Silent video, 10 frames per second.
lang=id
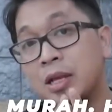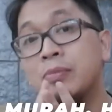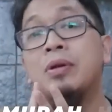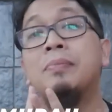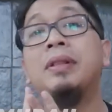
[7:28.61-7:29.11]

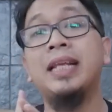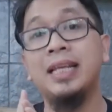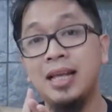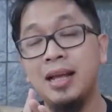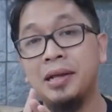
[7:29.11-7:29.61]
Itu poin
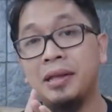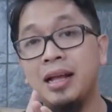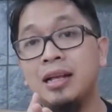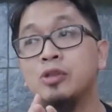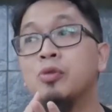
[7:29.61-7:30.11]
pentingnya gitu
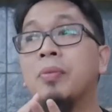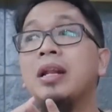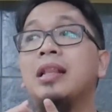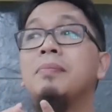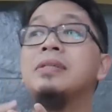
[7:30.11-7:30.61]
ya, supaya
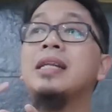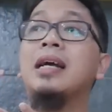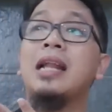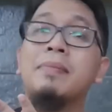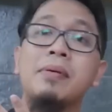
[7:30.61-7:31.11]
nanti bisa
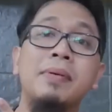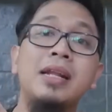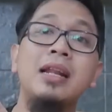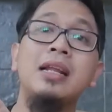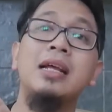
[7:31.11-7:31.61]
naikin HPP
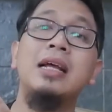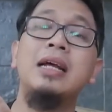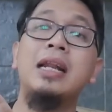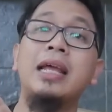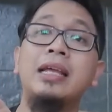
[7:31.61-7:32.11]
dan
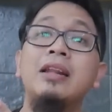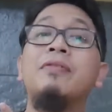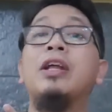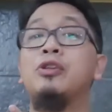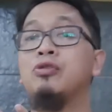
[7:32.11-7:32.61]
naikin
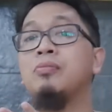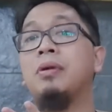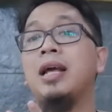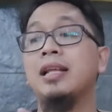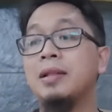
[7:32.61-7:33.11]
value
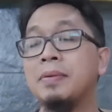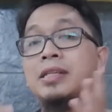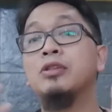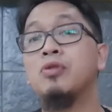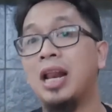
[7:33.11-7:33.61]
pada akhirnya nanti pada
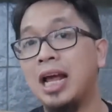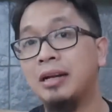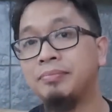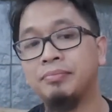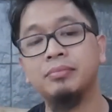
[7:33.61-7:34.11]
saat jualan.
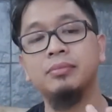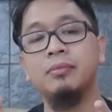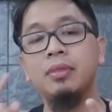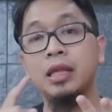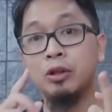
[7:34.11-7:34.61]

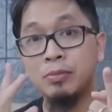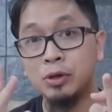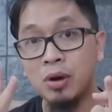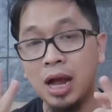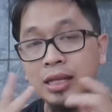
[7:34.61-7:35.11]
Itu nomor
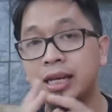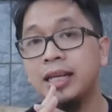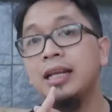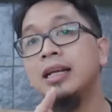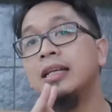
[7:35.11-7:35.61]
dua.
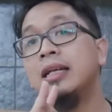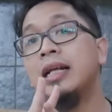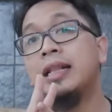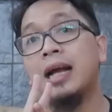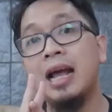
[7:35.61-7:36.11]
Jadi
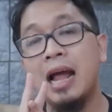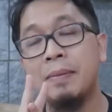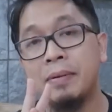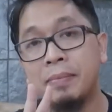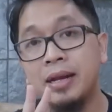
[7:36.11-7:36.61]
tekan
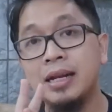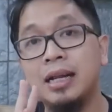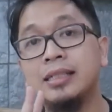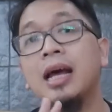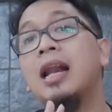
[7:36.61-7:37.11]
HPP
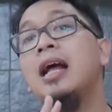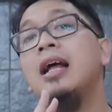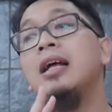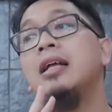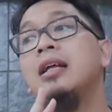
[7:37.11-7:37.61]
dengan cara
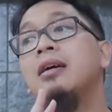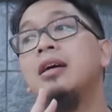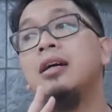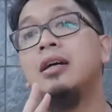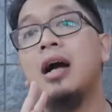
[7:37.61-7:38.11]

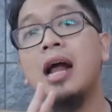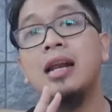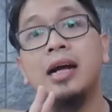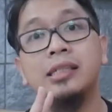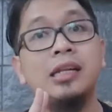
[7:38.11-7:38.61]
uh,
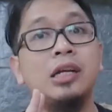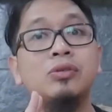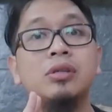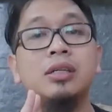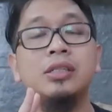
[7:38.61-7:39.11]
ada akses
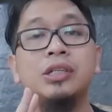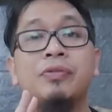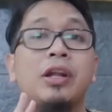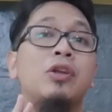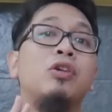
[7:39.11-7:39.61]
langsung ke si
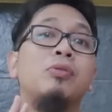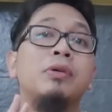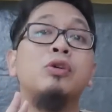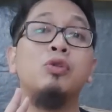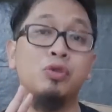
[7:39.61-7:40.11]
vendor
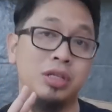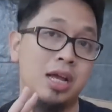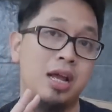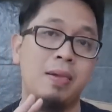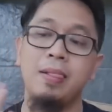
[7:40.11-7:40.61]
ataupun ke hulunya.
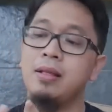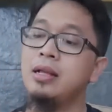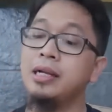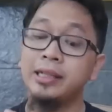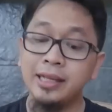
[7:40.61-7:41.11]

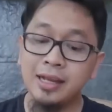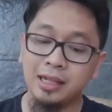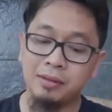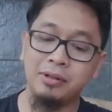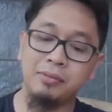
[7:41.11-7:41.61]
Ketiga
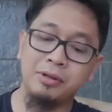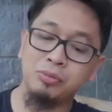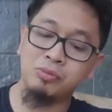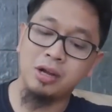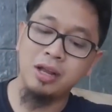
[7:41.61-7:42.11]
teman-teman
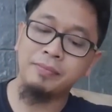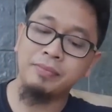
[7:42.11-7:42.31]
semua,